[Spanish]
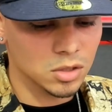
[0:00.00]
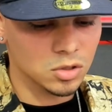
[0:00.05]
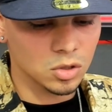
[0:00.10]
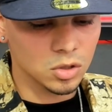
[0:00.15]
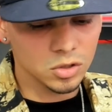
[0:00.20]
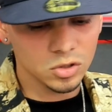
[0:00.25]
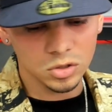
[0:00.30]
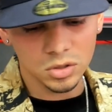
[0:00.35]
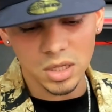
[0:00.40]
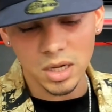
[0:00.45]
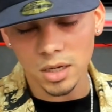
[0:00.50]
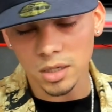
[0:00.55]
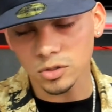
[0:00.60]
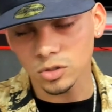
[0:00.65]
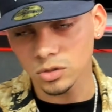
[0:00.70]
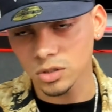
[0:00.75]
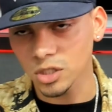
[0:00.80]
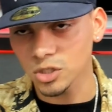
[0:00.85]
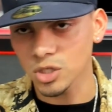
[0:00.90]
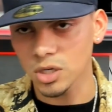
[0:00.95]
Eso, eso, está, eso
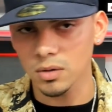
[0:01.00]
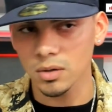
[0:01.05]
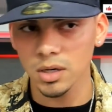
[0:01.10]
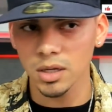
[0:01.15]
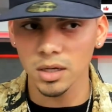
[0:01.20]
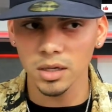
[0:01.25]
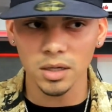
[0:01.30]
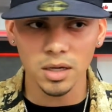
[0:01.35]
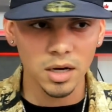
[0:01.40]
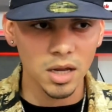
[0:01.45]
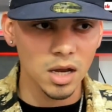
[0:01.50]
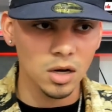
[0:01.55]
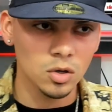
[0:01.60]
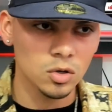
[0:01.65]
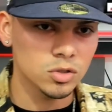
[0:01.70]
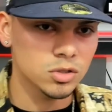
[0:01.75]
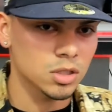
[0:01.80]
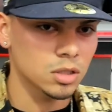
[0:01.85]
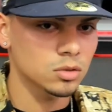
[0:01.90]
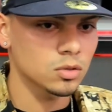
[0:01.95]
está chévere, crear
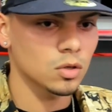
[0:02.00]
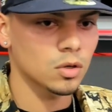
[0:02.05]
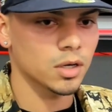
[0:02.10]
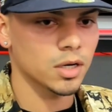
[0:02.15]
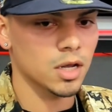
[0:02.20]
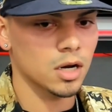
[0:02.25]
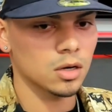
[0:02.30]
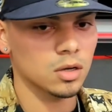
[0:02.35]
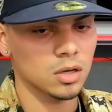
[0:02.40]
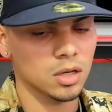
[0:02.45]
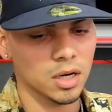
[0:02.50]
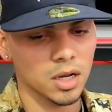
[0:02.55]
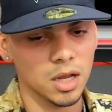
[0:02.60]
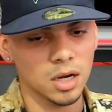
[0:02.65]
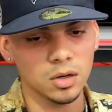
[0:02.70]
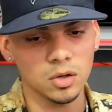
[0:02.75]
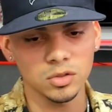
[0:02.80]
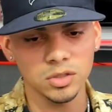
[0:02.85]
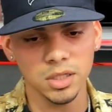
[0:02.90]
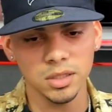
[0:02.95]
conceptos, crear,
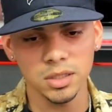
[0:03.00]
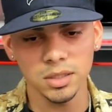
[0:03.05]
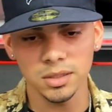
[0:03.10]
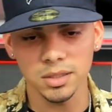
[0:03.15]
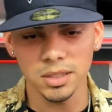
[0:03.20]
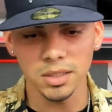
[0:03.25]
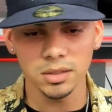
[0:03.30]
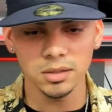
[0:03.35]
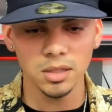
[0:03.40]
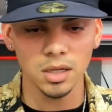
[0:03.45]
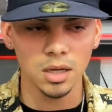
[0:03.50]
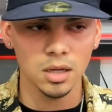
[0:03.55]
crear cosas distintas.